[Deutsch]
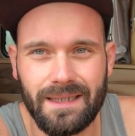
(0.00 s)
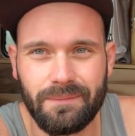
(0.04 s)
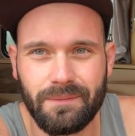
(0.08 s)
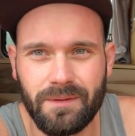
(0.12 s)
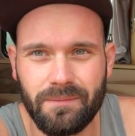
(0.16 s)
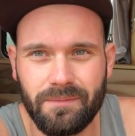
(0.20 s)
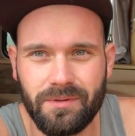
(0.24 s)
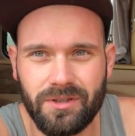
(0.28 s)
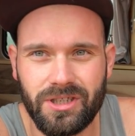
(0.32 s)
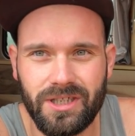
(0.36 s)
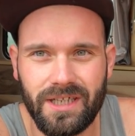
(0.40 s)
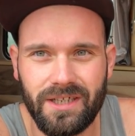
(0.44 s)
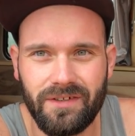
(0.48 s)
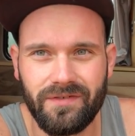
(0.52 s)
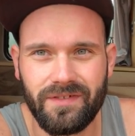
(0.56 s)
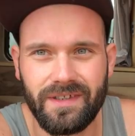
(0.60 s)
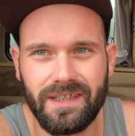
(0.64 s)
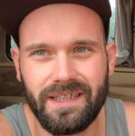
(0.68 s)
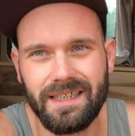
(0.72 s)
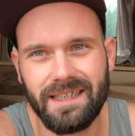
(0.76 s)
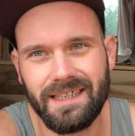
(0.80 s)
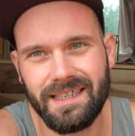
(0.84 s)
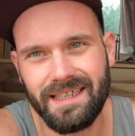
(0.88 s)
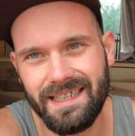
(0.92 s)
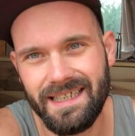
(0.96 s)
damit
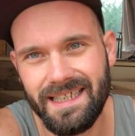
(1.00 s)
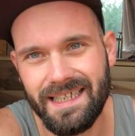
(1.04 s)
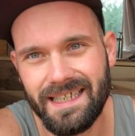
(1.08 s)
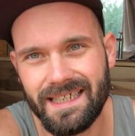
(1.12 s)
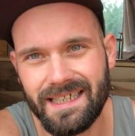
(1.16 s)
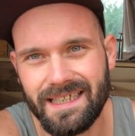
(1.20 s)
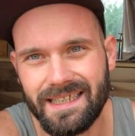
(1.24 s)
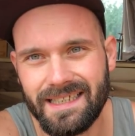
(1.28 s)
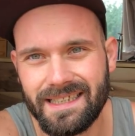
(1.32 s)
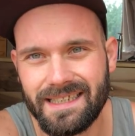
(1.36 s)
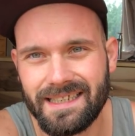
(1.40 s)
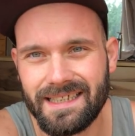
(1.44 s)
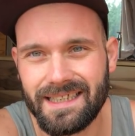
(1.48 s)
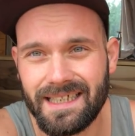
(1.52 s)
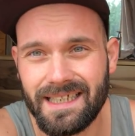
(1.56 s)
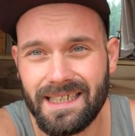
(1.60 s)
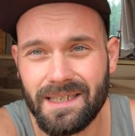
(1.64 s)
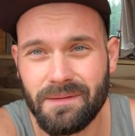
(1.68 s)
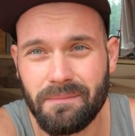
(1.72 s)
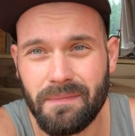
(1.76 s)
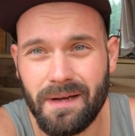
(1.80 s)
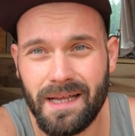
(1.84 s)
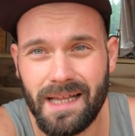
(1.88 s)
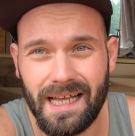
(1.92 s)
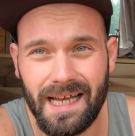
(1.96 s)
beschäftigen, hier hinten
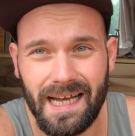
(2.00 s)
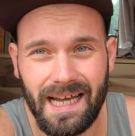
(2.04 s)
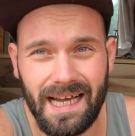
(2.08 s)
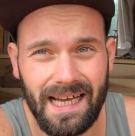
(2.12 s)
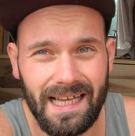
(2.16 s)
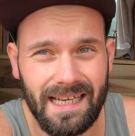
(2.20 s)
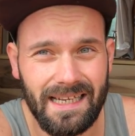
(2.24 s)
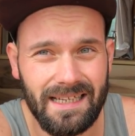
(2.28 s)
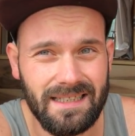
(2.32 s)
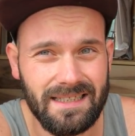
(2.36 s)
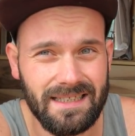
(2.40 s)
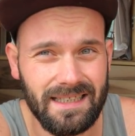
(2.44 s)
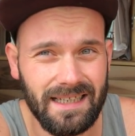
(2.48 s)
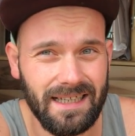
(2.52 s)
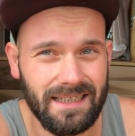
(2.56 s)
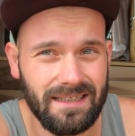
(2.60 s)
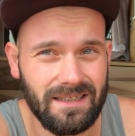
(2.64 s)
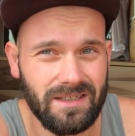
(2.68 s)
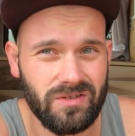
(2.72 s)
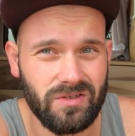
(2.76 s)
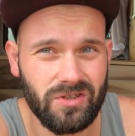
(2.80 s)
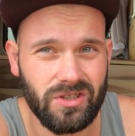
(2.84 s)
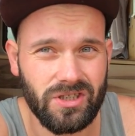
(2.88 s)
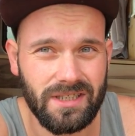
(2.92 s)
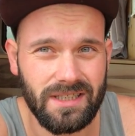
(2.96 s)
drin mal alles
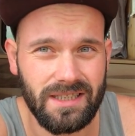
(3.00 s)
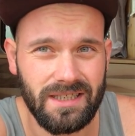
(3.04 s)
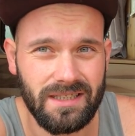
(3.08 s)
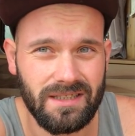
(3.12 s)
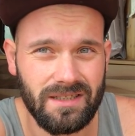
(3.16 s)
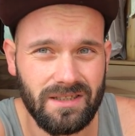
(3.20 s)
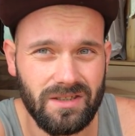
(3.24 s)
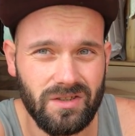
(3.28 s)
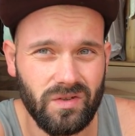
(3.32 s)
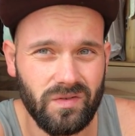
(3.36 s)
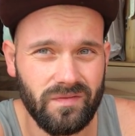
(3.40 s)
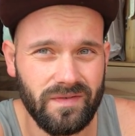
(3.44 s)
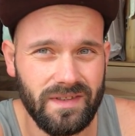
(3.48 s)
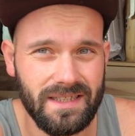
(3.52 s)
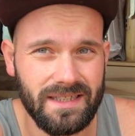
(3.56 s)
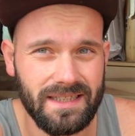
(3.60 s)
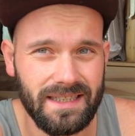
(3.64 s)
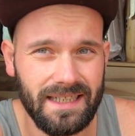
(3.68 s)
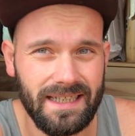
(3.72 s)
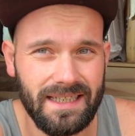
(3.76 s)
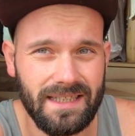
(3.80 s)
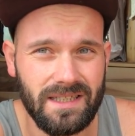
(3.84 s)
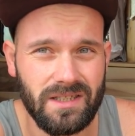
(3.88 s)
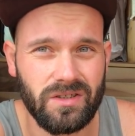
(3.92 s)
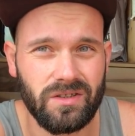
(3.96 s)
anzuschließen, so wie es
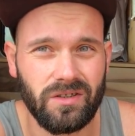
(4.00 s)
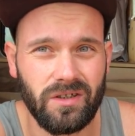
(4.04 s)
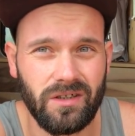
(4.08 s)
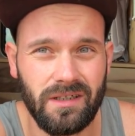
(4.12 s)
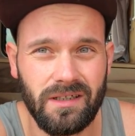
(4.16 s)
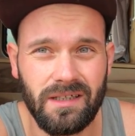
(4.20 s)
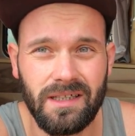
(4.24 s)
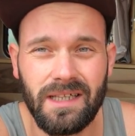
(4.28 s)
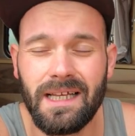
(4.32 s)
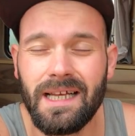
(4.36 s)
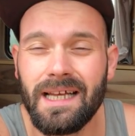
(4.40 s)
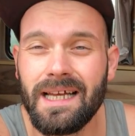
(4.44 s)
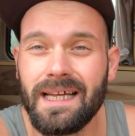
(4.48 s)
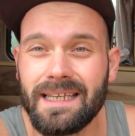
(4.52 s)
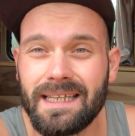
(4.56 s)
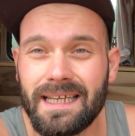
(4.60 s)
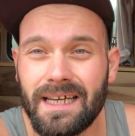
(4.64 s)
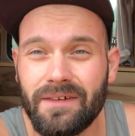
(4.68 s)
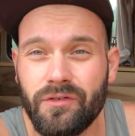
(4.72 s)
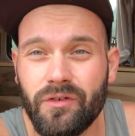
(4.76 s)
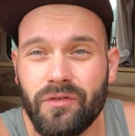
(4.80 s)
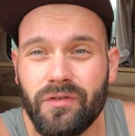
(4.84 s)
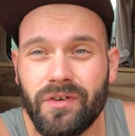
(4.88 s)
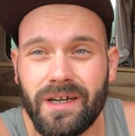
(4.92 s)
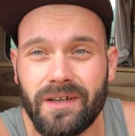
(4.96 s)
sein soll.
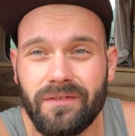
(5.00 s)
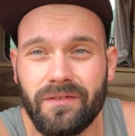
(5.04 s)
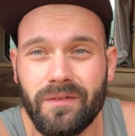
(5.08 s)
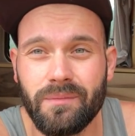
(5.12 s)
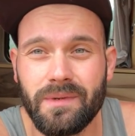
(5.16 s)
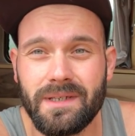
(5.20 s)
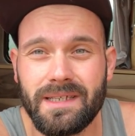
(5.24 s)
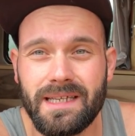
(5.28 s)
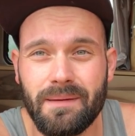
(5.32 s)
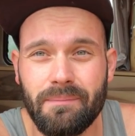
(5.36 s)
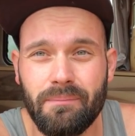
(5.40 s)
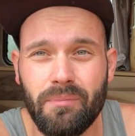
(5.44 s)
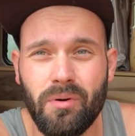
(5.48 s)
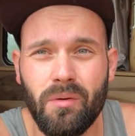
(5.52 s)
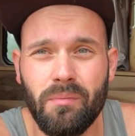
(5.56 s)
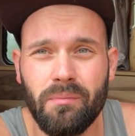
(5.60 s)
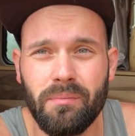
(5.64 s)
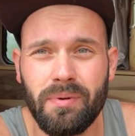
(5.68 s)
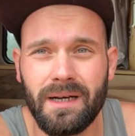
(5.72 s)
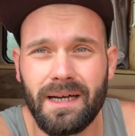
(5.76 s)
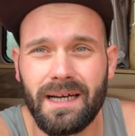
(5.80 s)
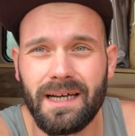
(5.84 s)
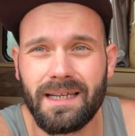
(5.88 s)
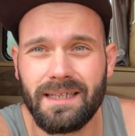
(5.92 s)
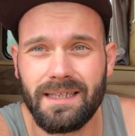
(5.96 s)
Dafür fangen wir mit der
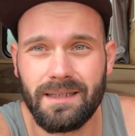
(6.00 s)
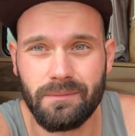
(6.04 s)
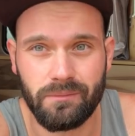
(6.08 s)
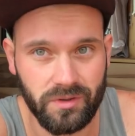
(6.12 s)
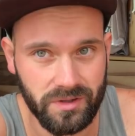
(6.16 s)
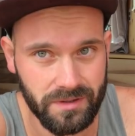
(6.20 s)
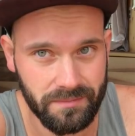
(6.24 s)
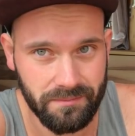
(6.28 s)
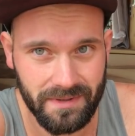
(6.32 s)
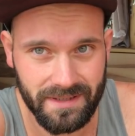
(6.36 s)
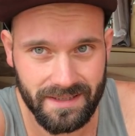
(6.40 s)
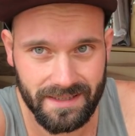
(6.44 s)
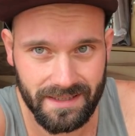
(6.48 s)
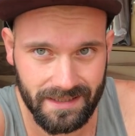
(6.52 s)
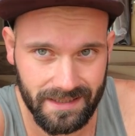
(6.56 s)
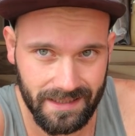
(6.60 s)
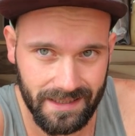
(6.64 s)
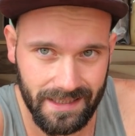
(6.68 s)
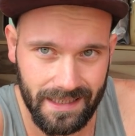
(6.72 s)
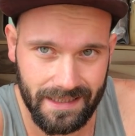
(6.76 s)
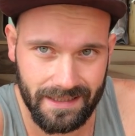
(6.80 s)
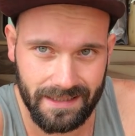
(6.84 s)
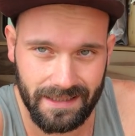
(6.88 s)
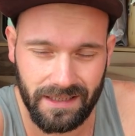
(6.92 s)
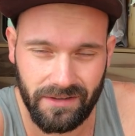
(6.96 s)
Pumpe an. Hier muss ein bisschen
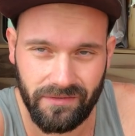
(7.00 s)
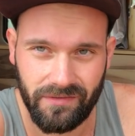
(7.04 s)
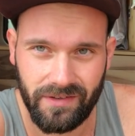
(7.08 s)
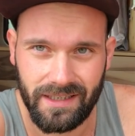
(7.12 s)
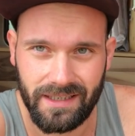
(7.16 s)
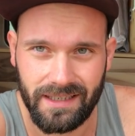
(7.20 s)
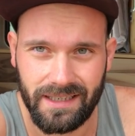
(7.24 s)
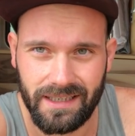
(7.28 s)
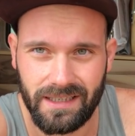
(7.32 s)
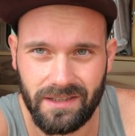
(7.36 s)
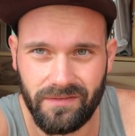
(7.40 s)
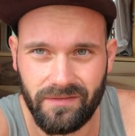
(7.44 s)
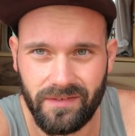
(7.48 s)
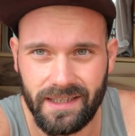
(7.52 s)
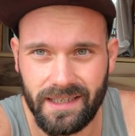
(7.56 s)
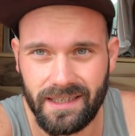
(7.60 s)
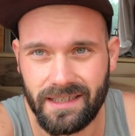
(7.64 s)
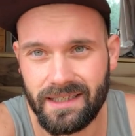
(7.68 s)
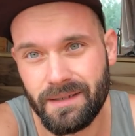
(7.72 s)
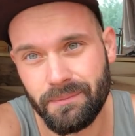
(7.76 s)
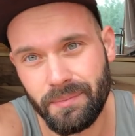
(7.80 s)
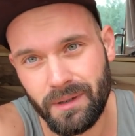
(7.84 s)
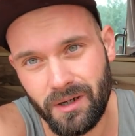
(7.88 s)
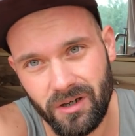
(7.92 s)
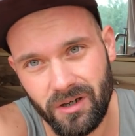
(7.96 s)
Elektrik verlegt werden. Die